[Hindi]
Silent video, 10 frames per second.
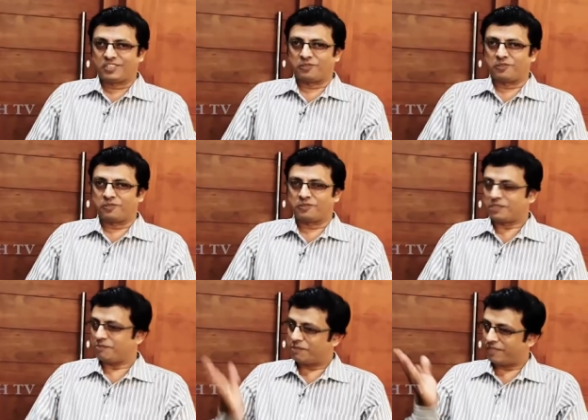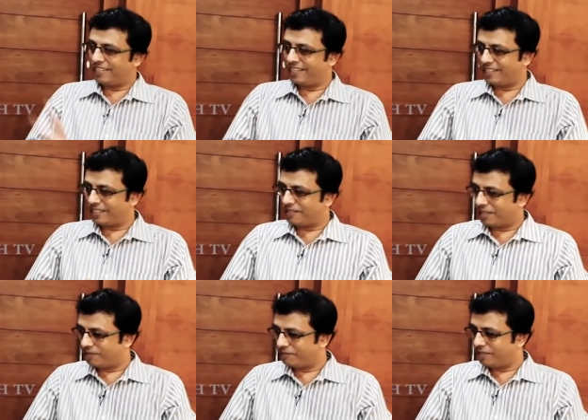तो सबले पहले
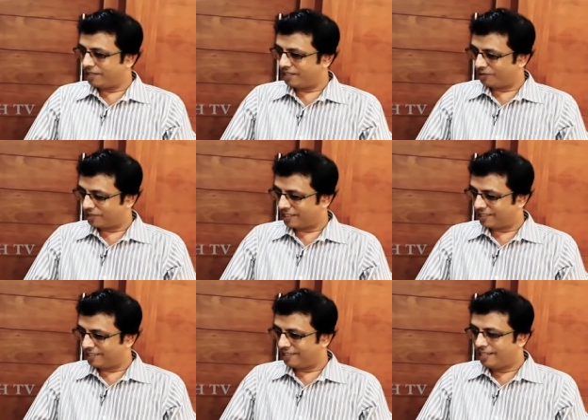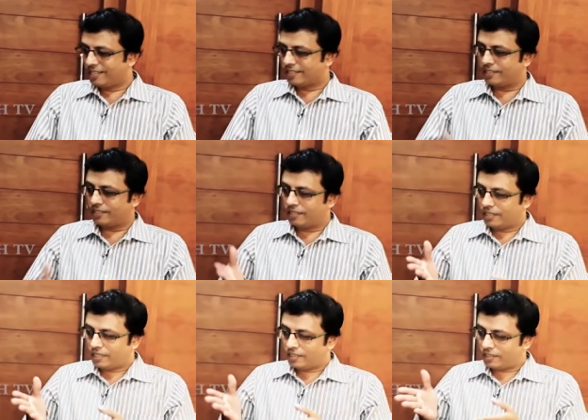हमन गोट कर हन कि
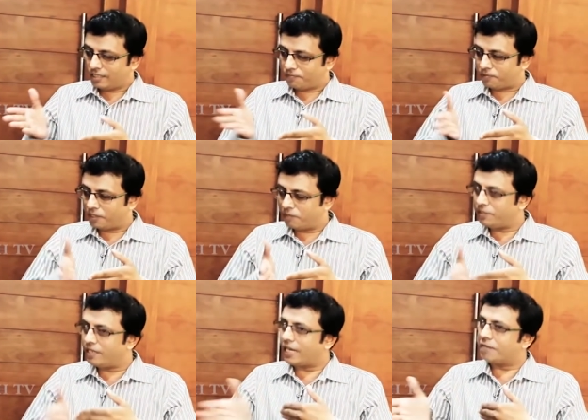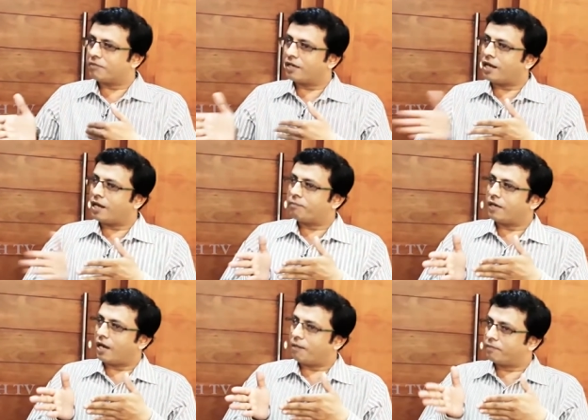ये फिल्मी लाइन में आप,
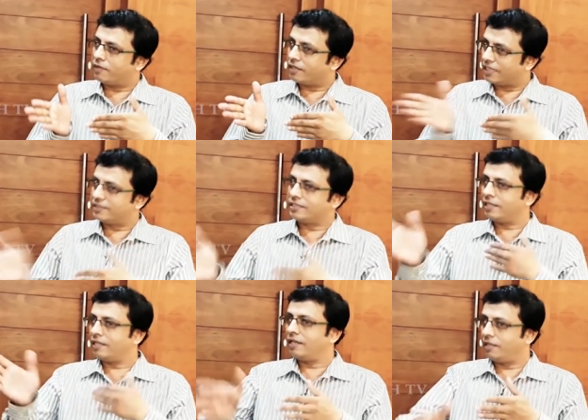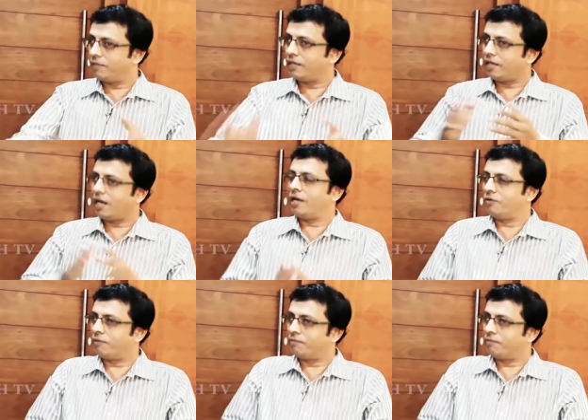आप कैसे आए हो